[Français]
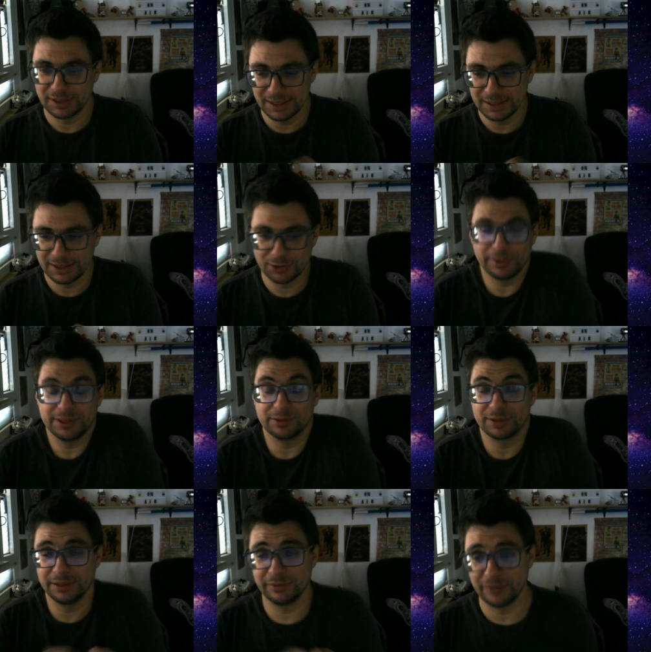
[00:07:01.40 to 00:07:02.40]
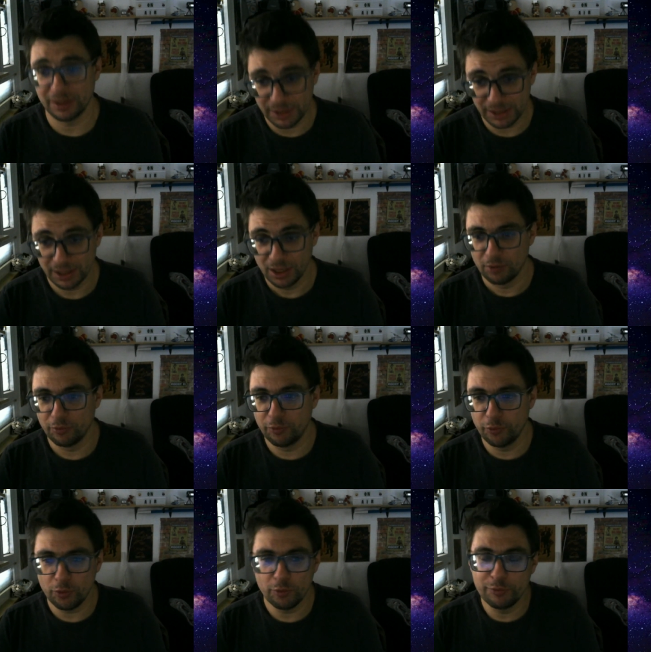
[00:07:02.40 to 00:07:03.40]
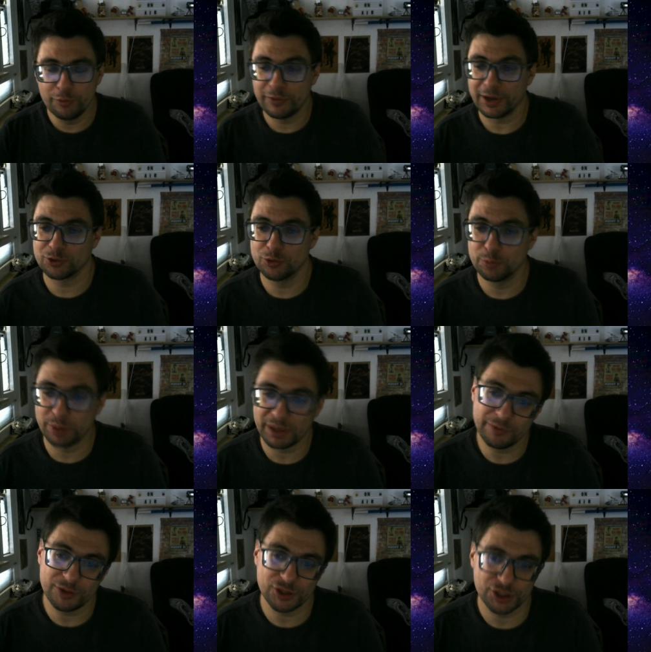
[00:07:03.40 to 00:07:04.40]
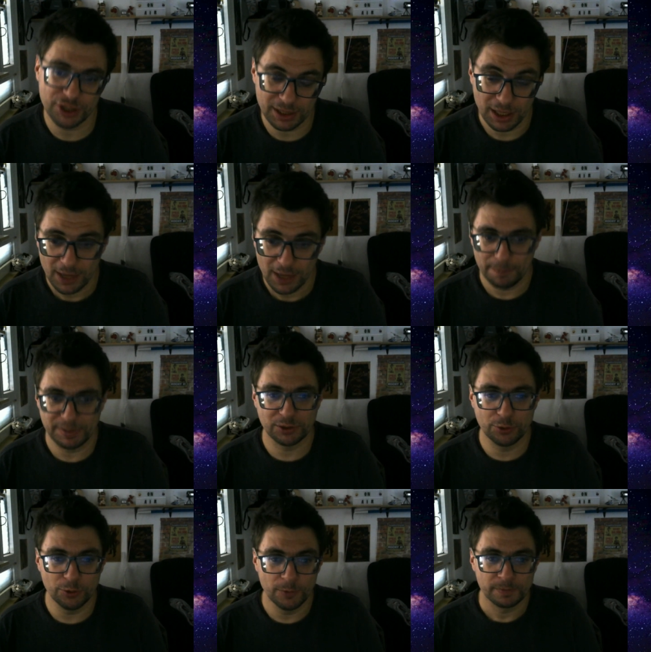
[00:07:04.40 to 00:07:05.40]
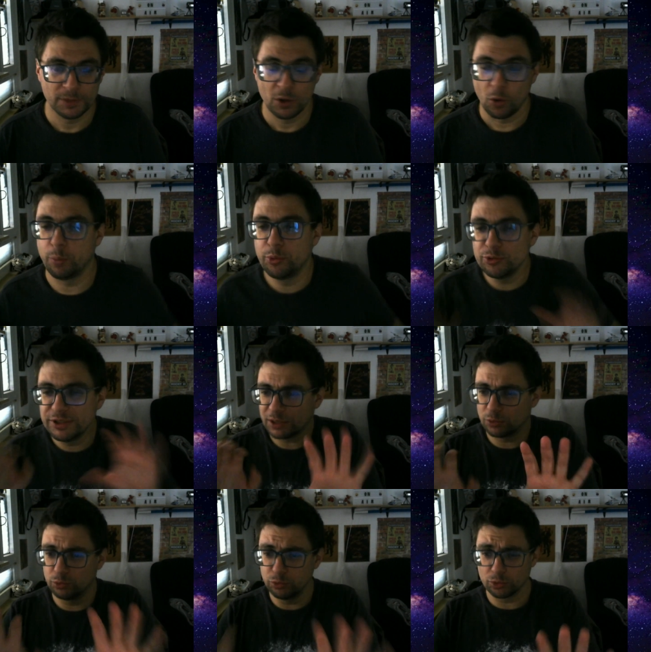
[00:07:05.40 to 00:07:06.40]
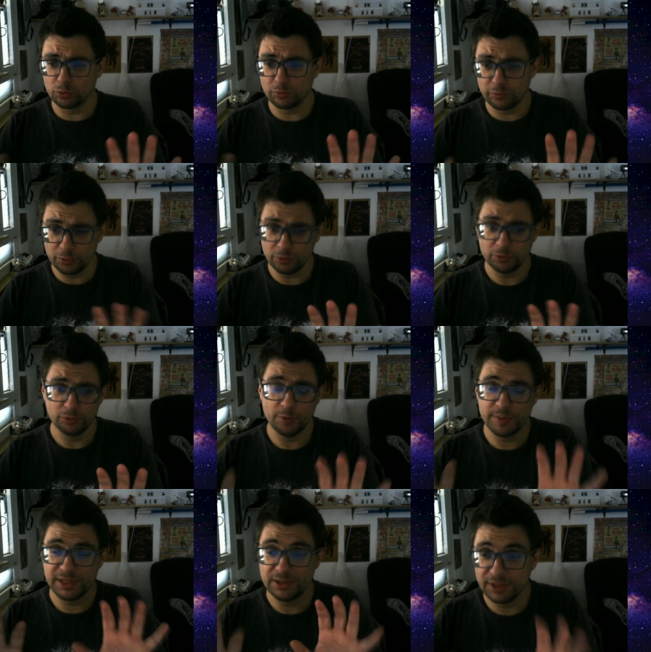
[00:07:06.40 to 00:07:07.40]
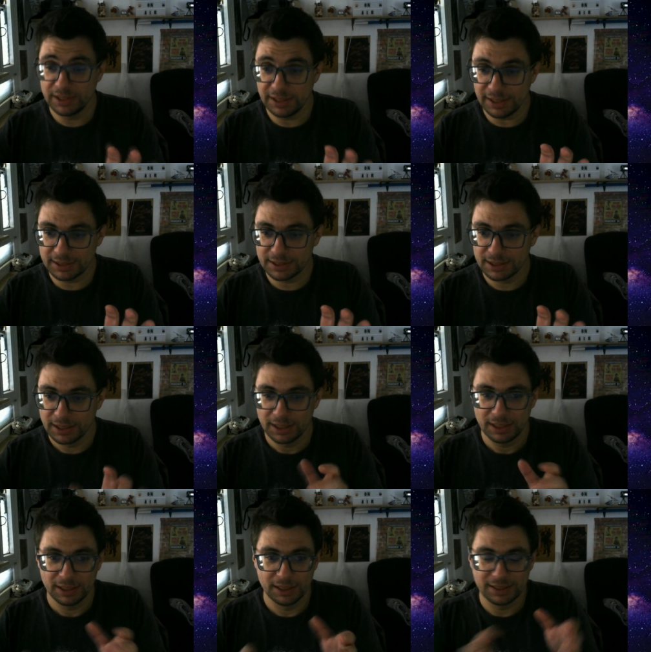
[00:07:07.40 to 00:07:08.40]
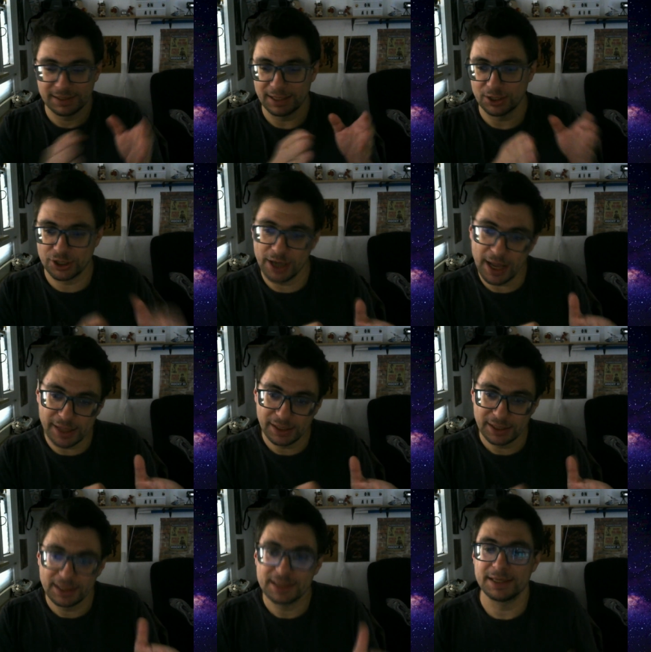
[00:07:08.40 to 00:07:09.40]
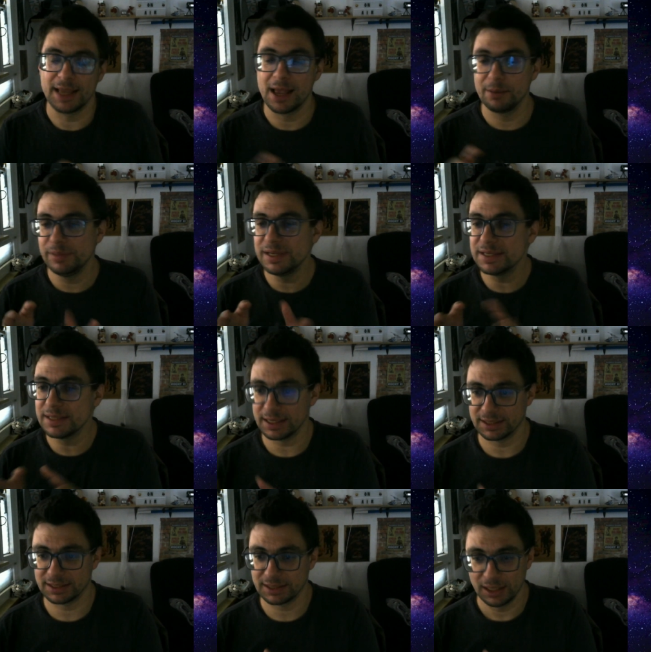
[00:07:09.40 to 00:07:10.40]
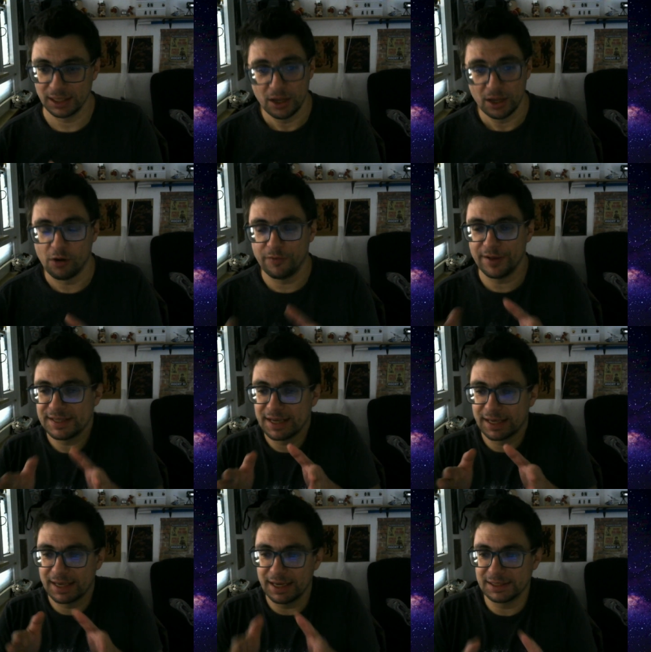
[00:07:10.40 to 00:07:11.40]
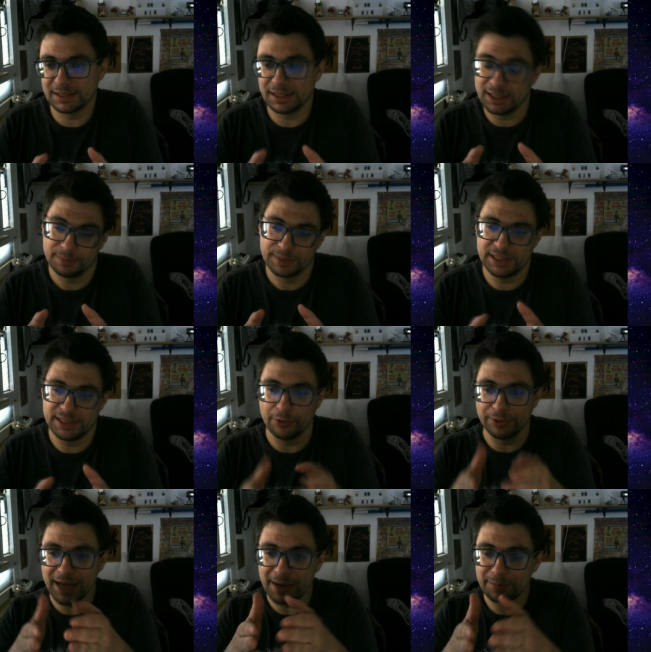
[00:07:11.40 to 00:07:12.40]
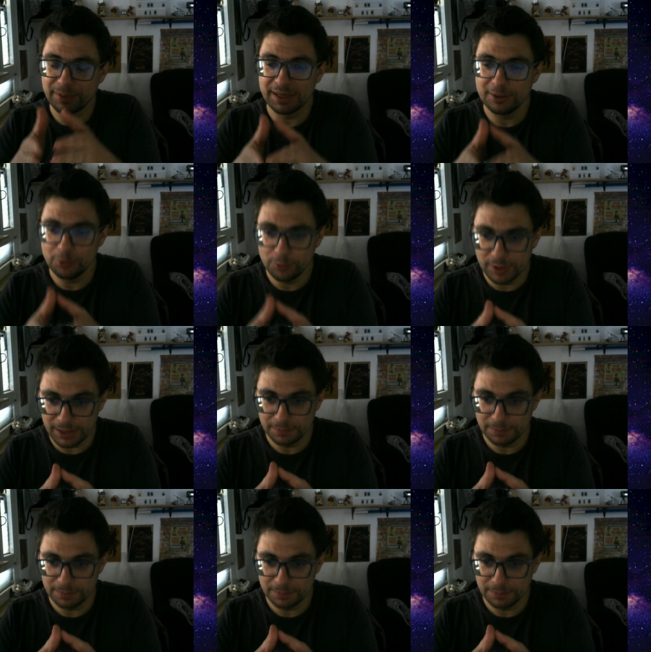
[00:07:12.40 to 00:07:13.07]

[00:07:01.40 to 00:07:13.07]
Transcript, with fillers: est soi-disant diffamée veut vous faire supprimer votre chaîne. Parce que on peut dire tout ce qu'on veut de psychodélique, sa chaîne, c'est un business. En fait, il y a quelqu'un qui en a après lui,